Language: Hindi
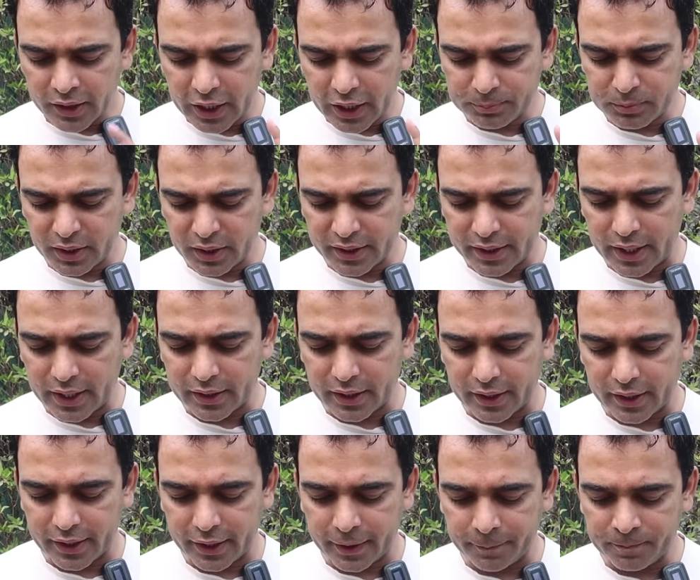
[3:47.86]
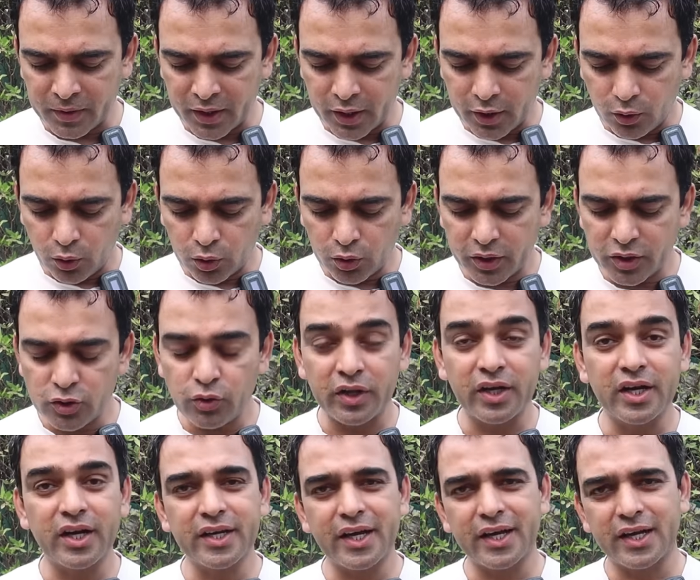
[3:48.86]
कि अब तक क्या रहा है उन्होंने जो
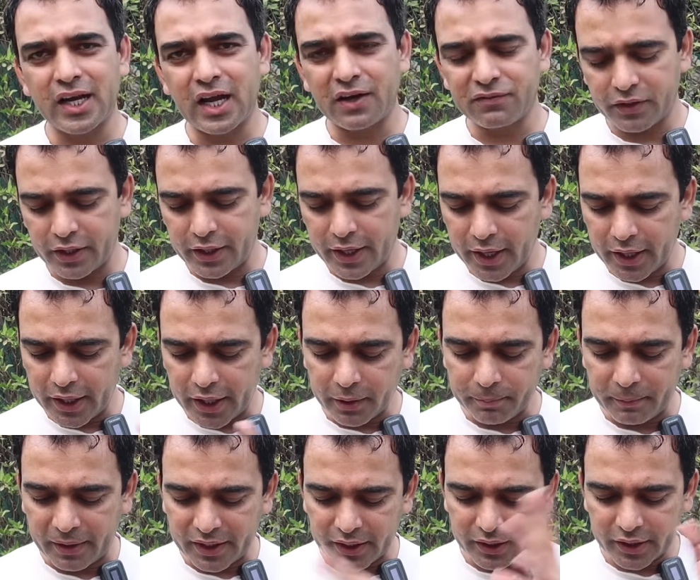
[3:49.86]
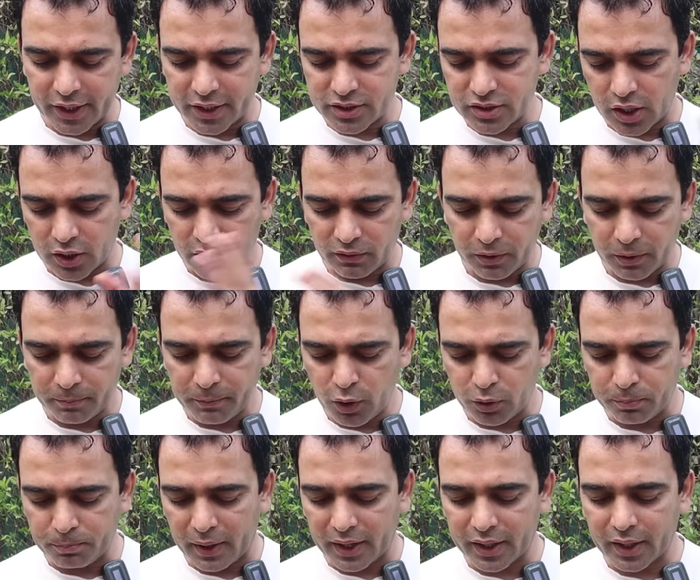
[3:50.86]
इंग्लैंड के खिलाफ की है एक मैडन किया चार ओवर
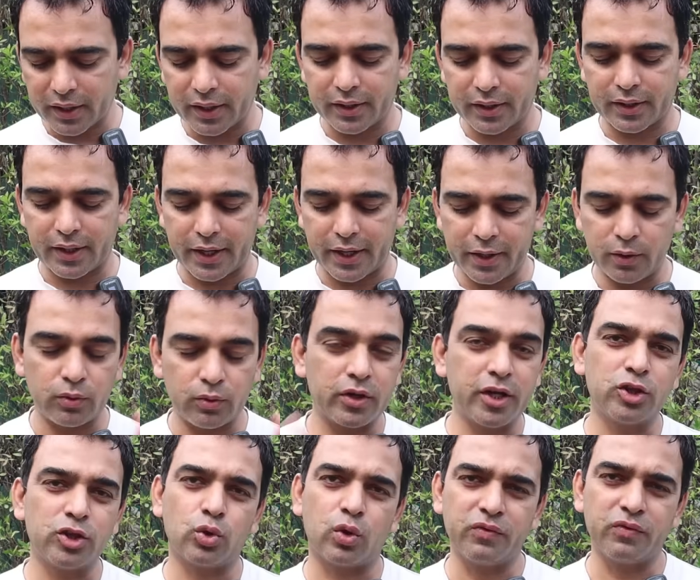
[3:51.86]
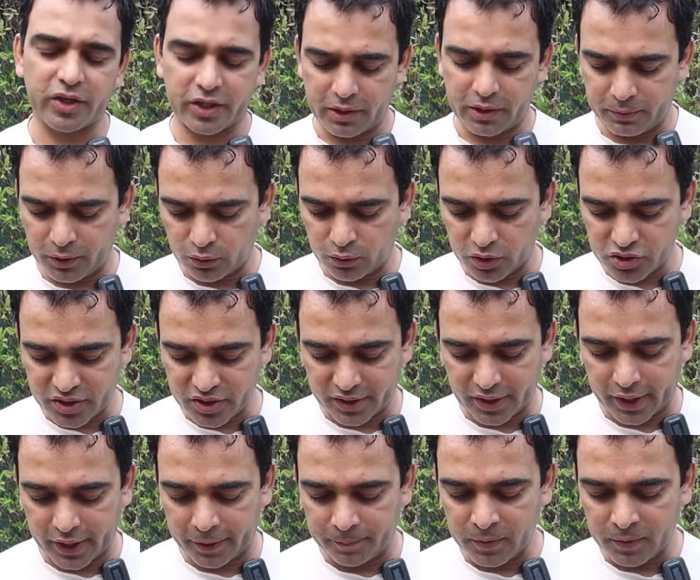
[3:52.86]
में और बारह रन खाए उन्होंने दो विकटें भी उन्होंने
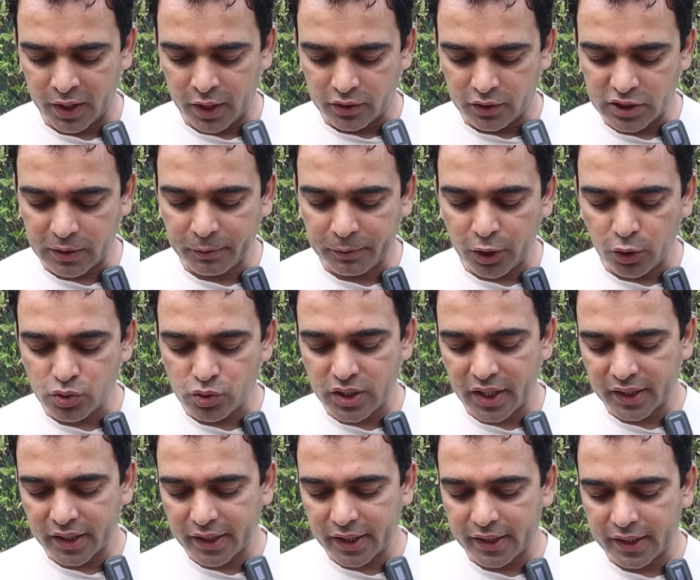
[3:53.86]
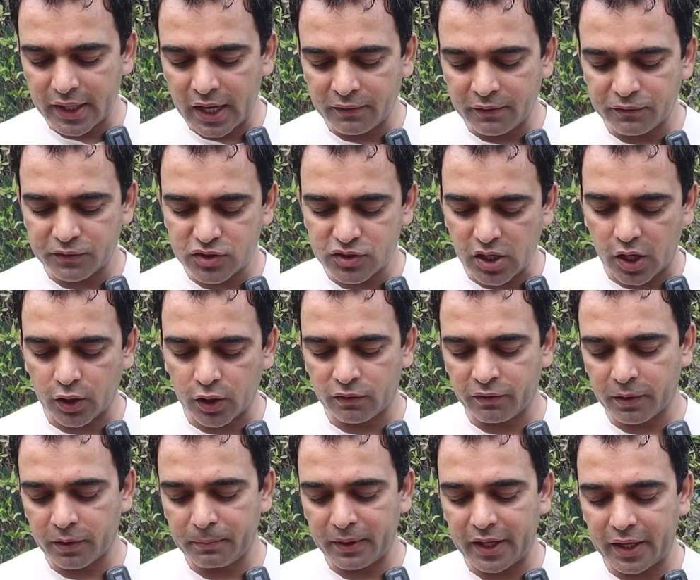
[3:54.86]
चटखाई जबकि न्यूजीलैंड के खिलाफ चार
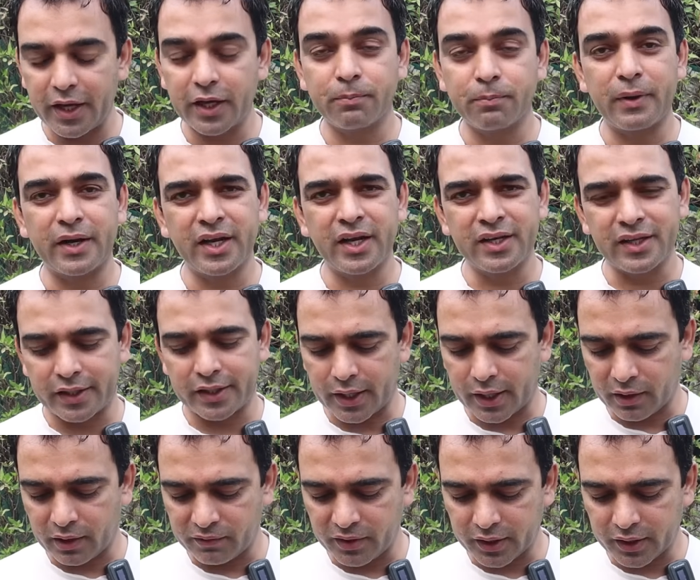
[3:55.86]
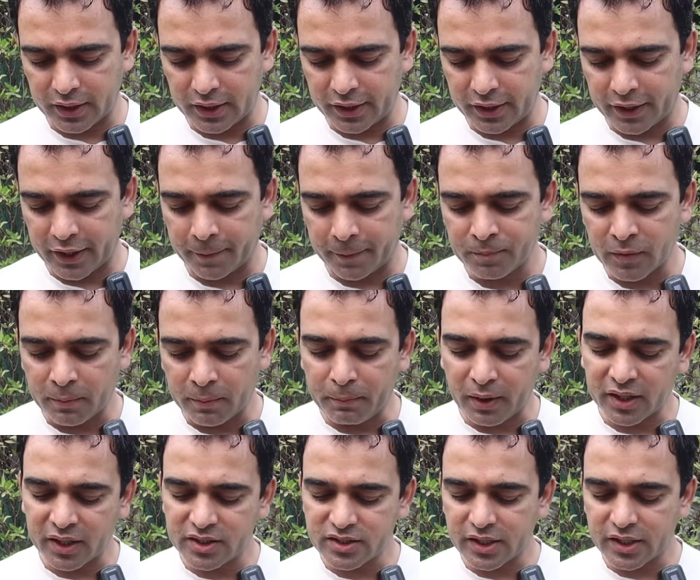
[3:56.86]
ओवर में एक मैडन ग्यारह विकटें ली हैं
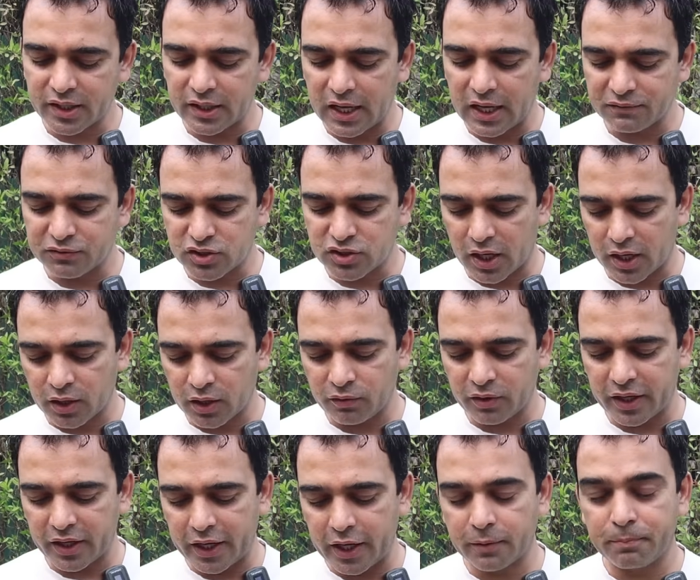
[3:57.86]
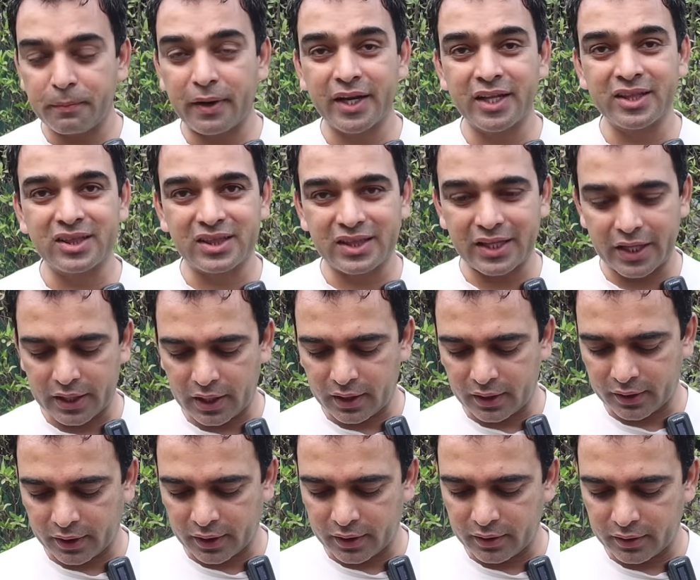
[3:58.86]
बांग्लादेश के खिलाफ चार ओवर एक मैडन
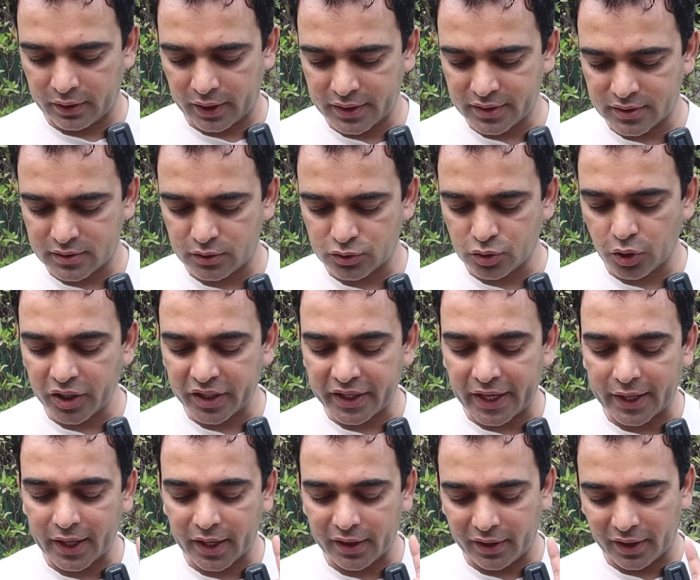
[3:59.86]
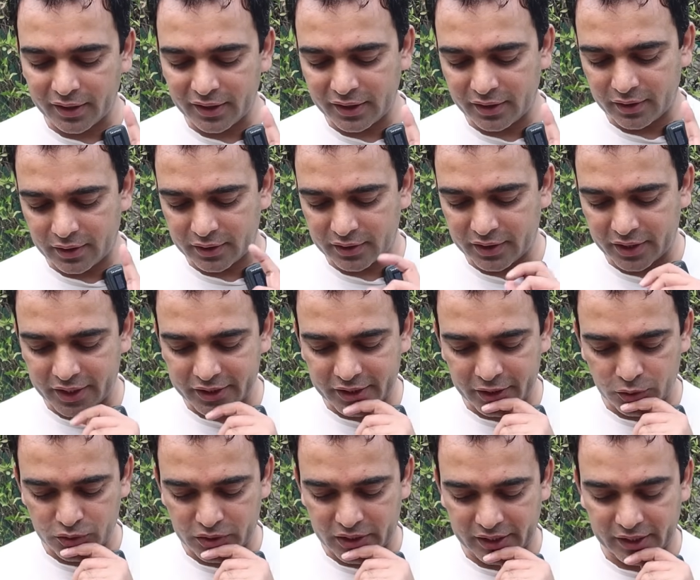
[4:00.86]
तेरह रन सॉरी ग्यारह रन दिए
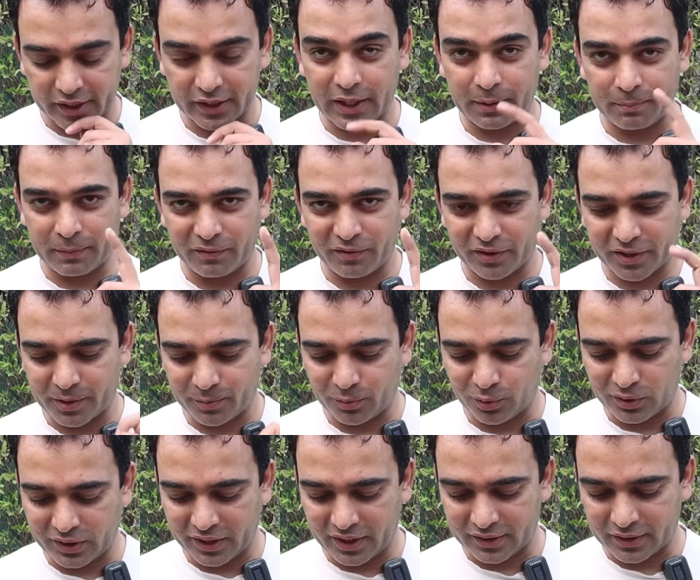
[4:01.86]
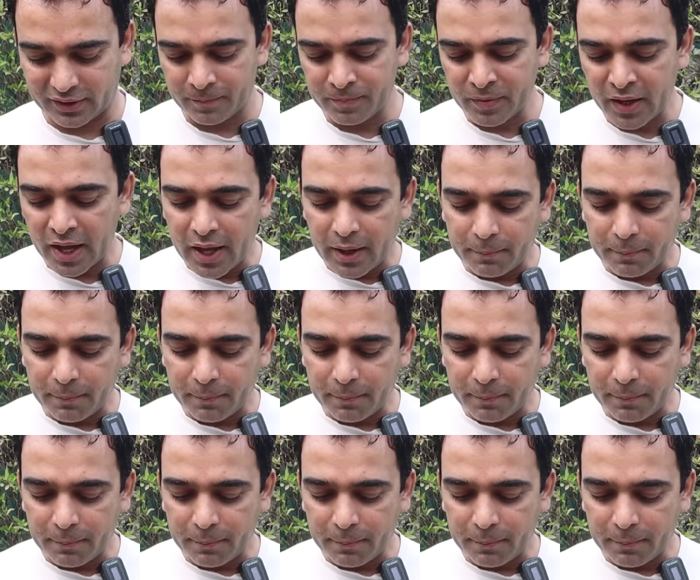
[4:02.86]
थे न्यूजीलैंड के खिलाफ मैं विकटें बोल था